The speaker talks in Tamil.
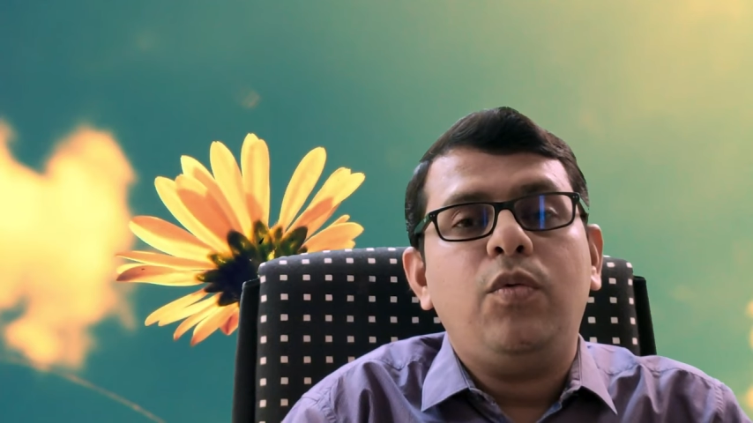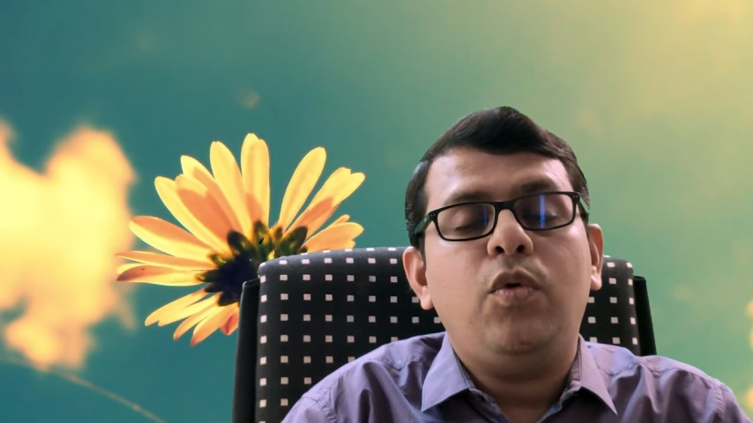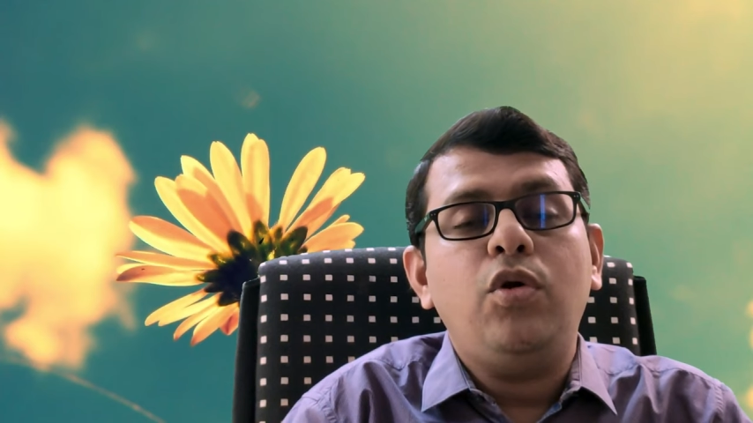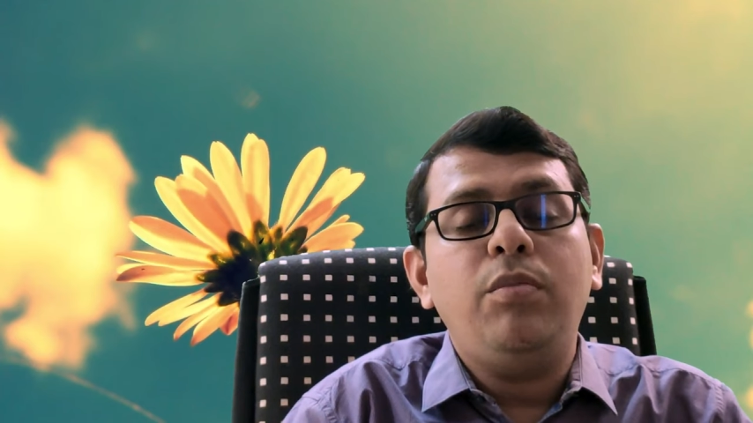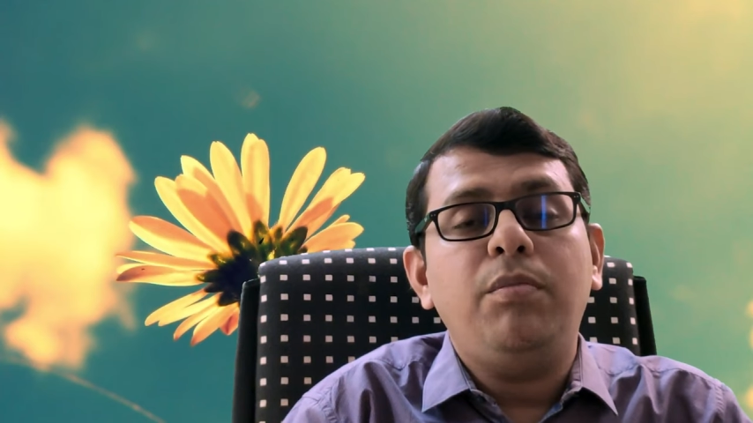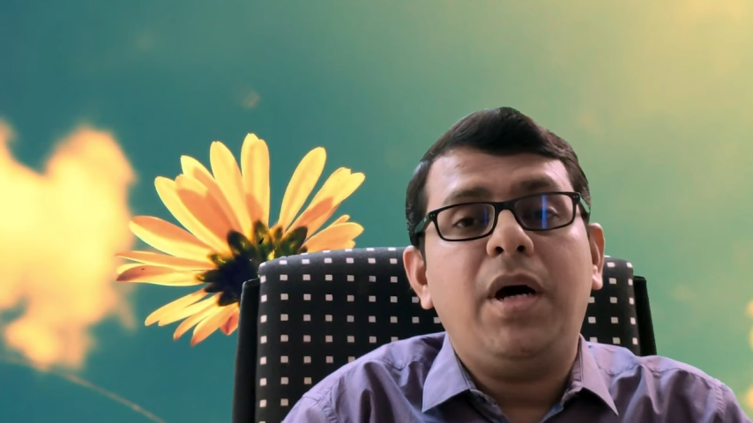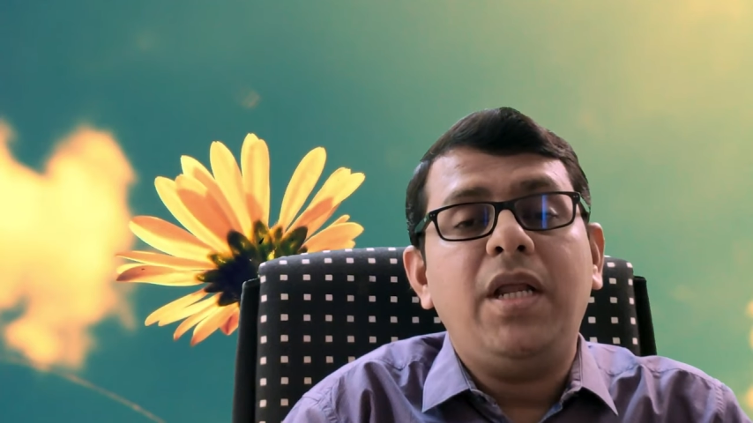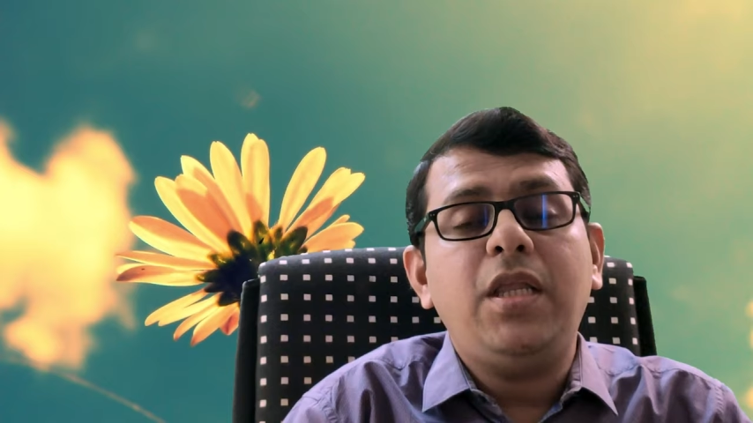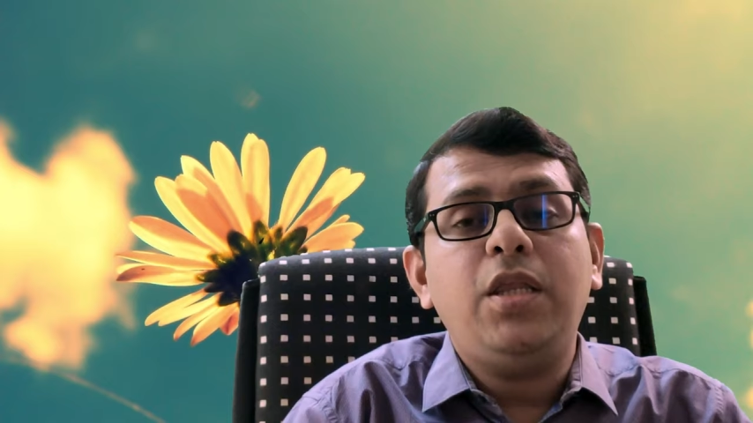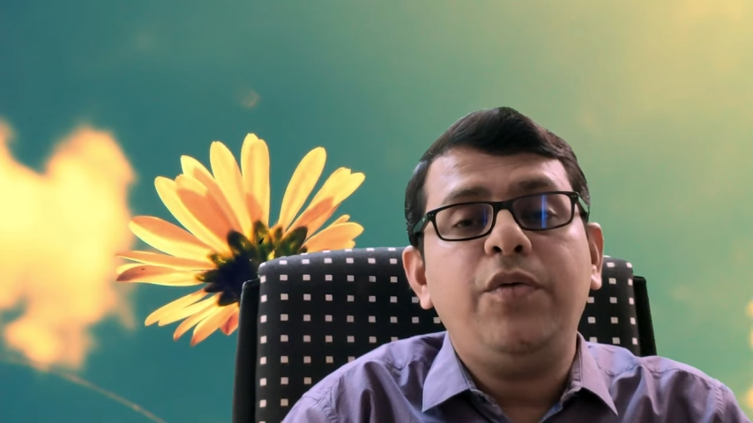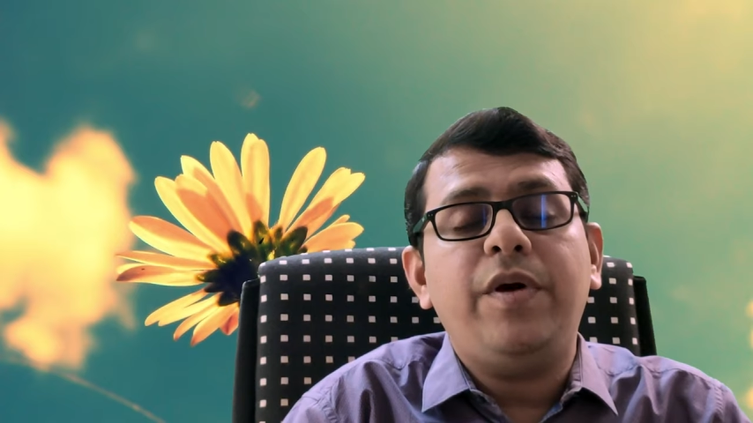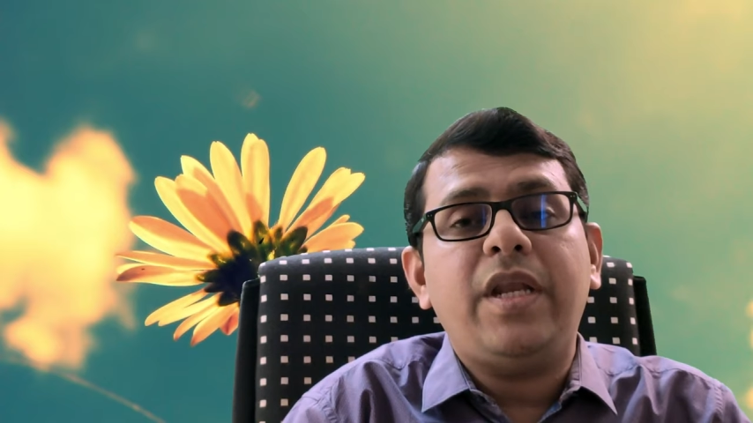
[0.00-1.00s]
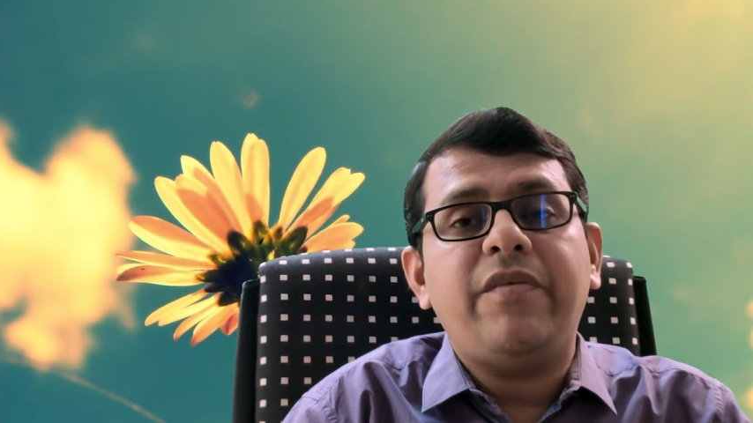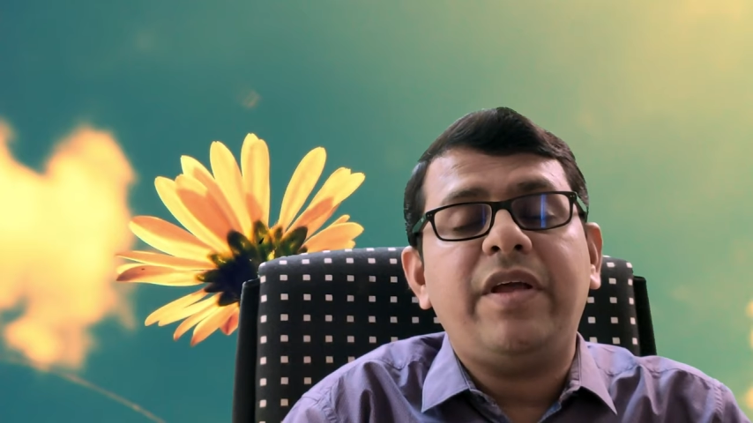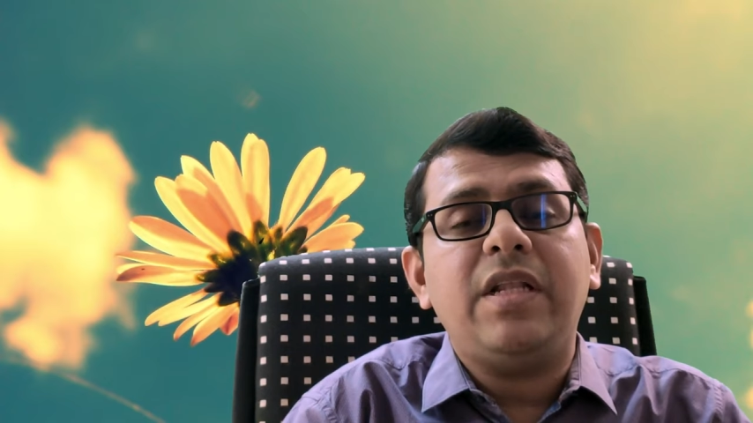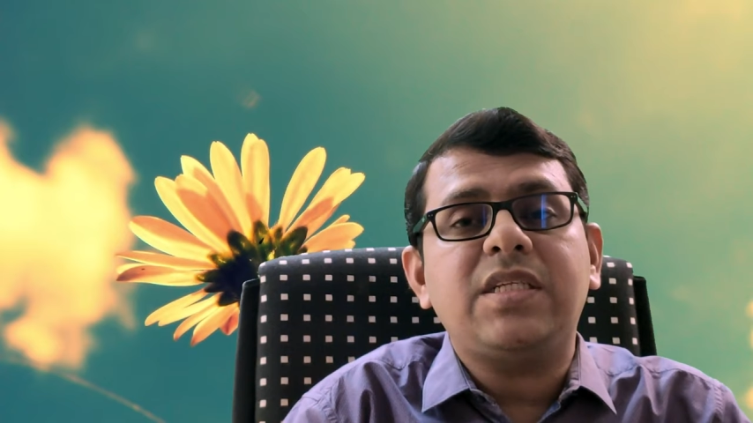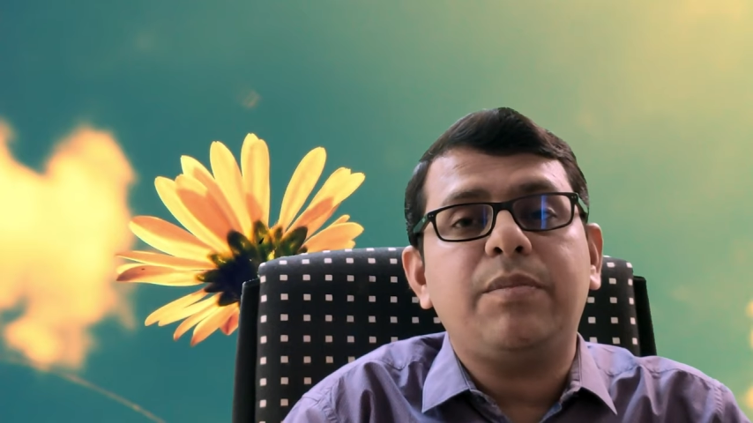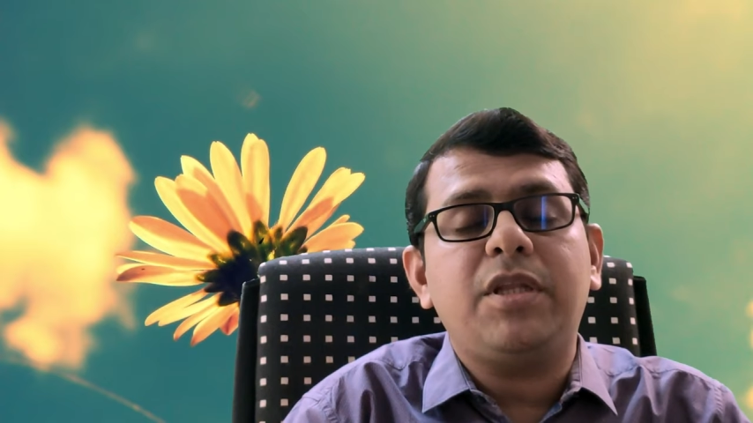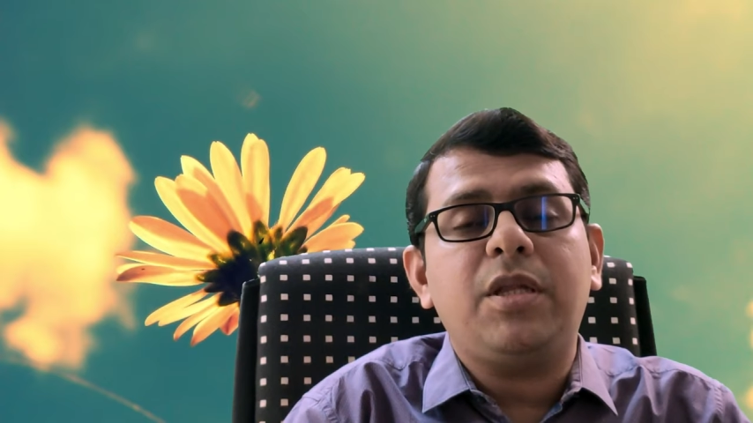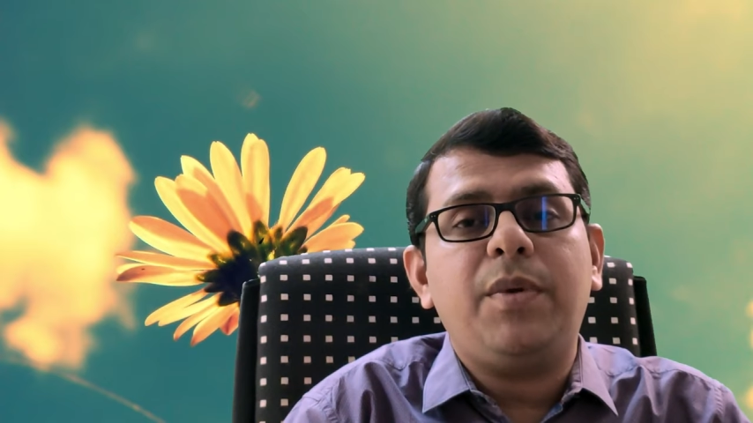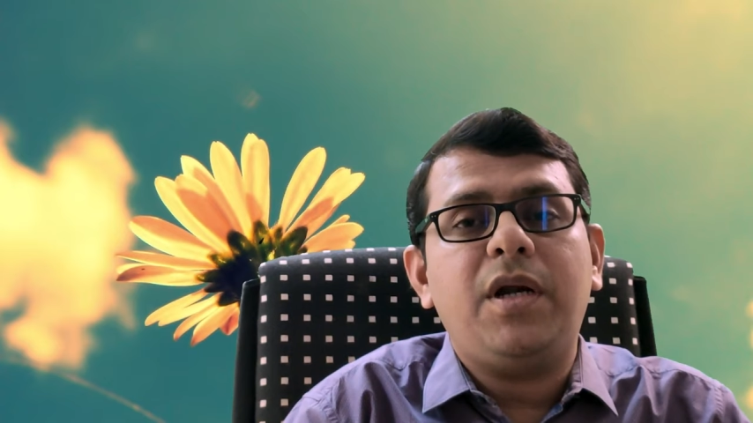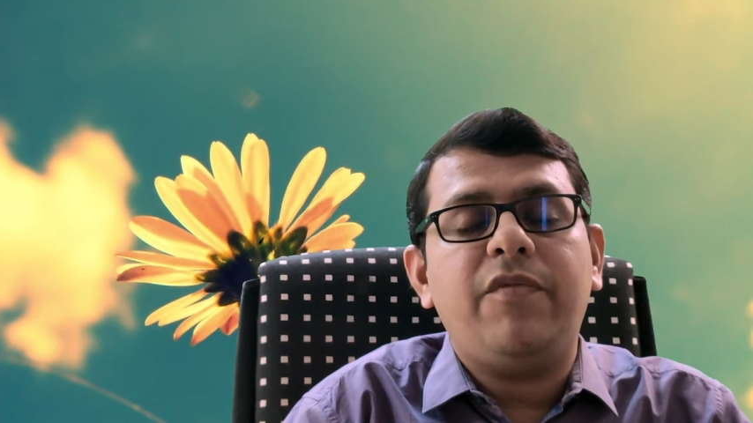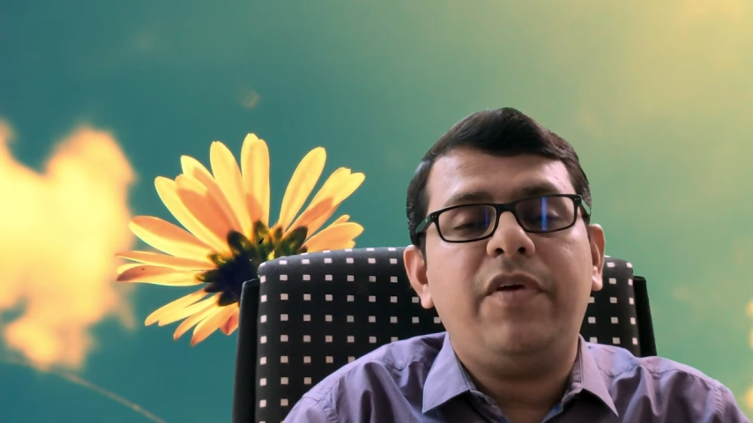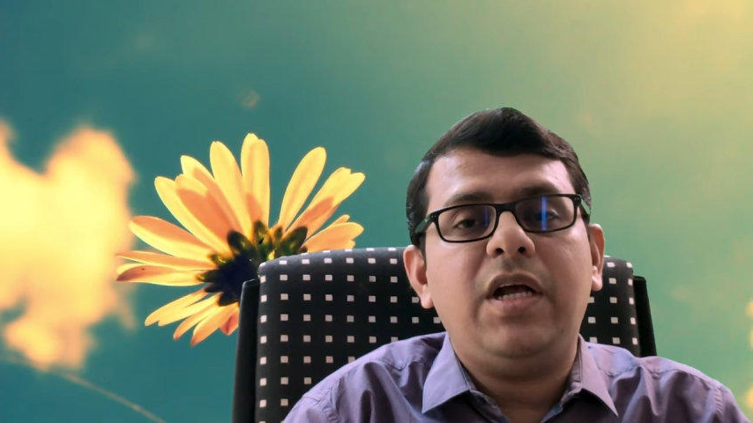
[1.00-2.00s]
ஒரு மருத்துவ அறிவியல்
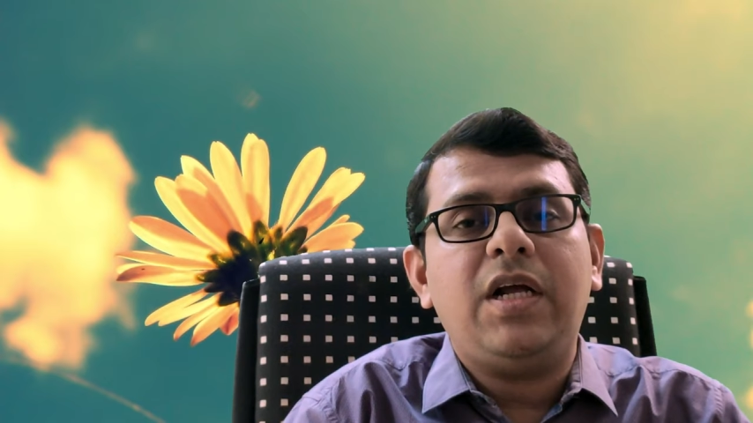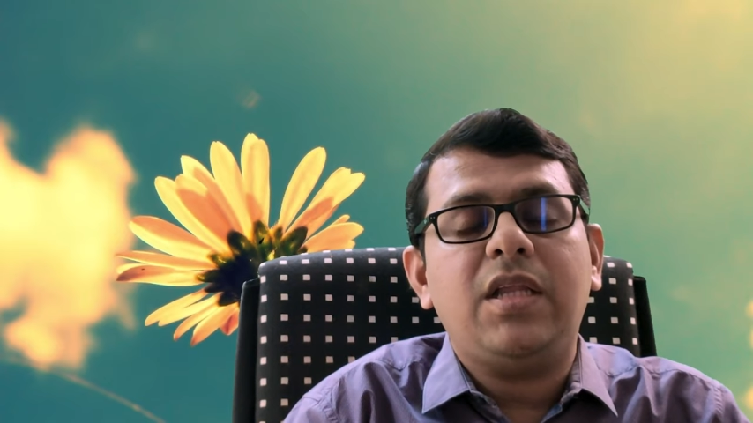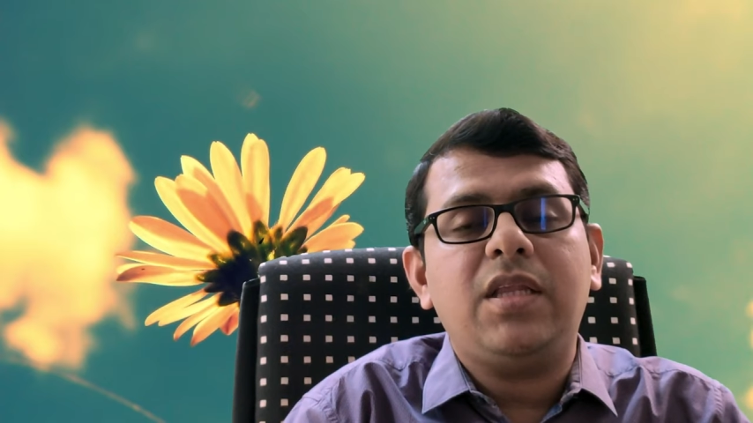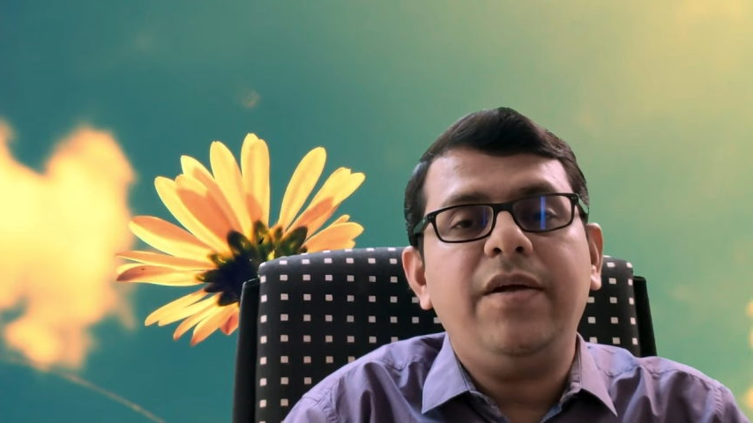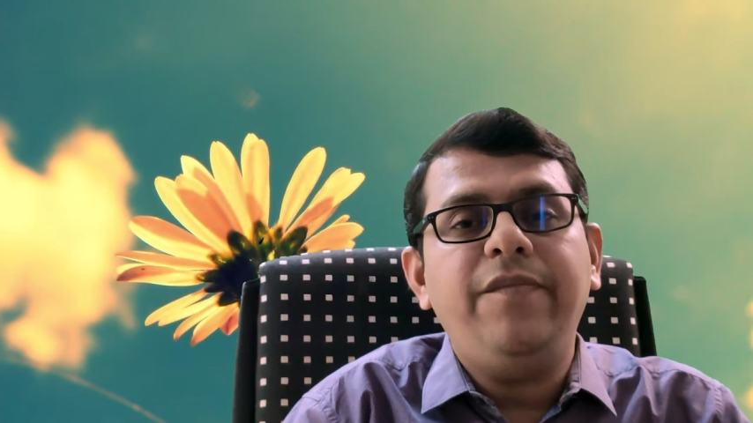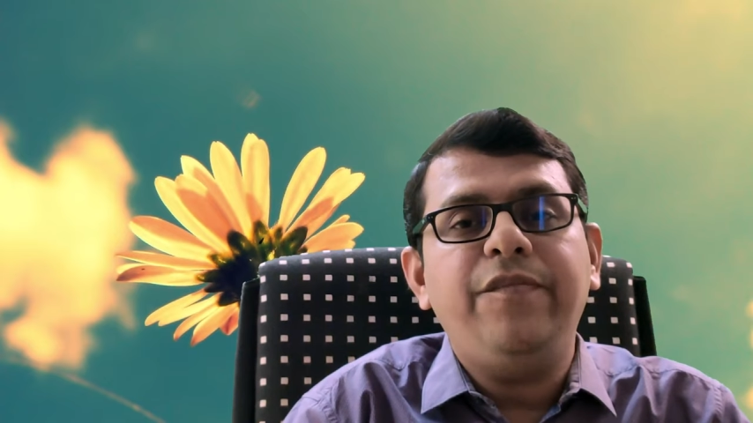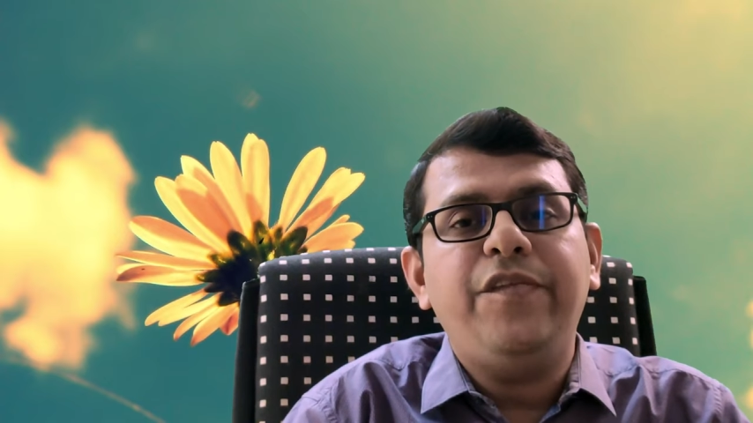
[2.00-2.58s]
சம்பந்தமான விளக்கத்தை